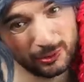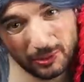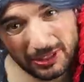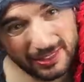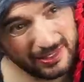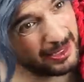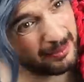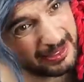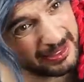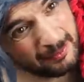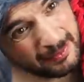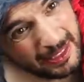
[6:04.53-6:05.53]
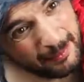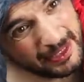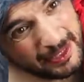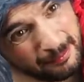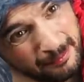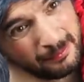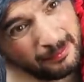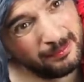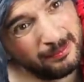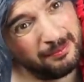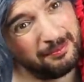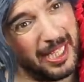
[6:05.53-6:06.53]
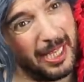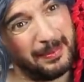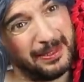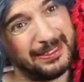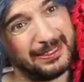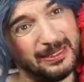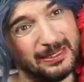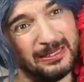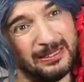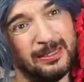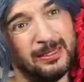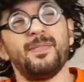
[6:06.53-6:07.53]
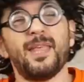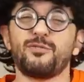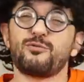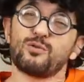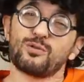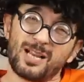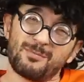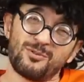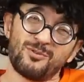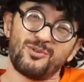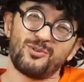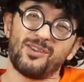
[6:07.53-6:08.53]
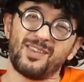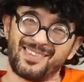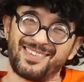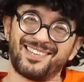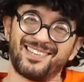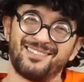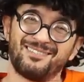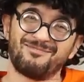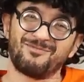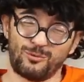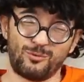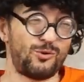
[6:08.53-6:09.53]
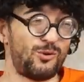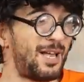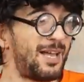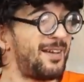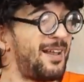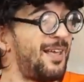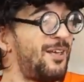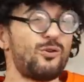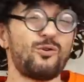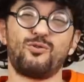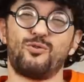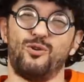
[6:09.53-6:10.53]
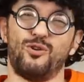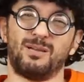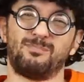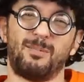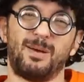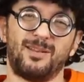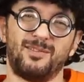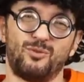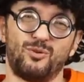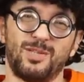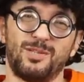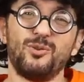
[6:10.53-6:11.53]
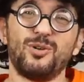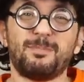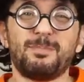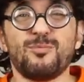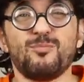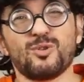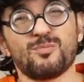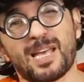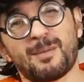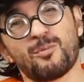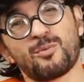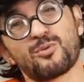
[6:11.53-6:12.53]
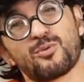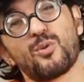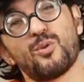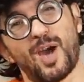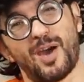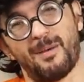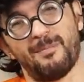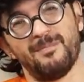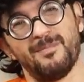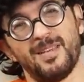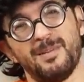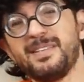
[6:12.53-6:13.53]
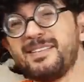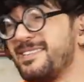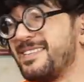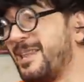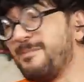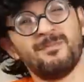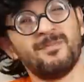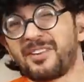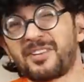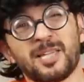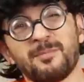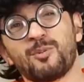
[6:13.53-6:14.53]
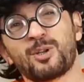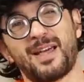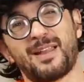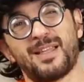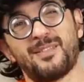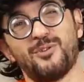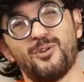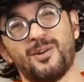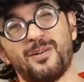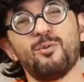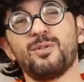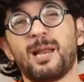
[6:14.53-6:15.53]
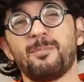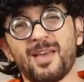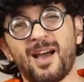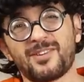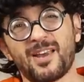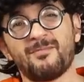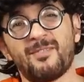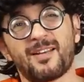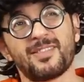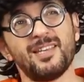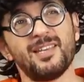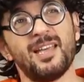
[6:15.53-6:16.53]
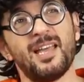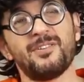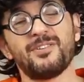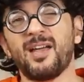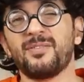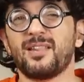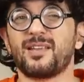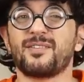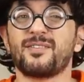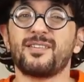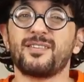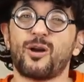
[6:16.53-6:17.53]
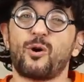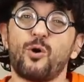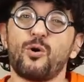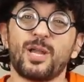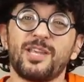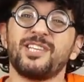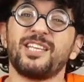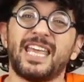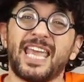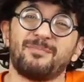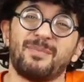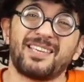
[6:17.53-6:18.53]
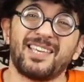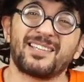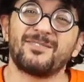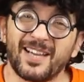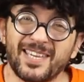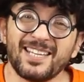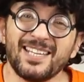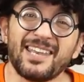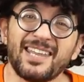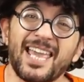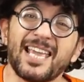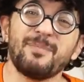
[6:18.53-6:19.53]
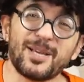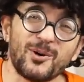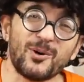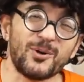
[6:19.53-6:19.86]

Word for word: Çok iyi anlatamadıysam gidebilirim. Beğenmediyseniz. Neyse çocuklar bunu duyuyor yazık. Duyuyorlar. Çok üzülüyorlar babaların durumuna. Diyor ki bizim yüzümüzden mutsuz oluyor adam. Biz gidelim, kaçalım buralardan diyor. Bunlar bir akşam vakti Çantalarının sırtına koyuyorlar. İçine de ekmek yazık. Fakirler ya ekmek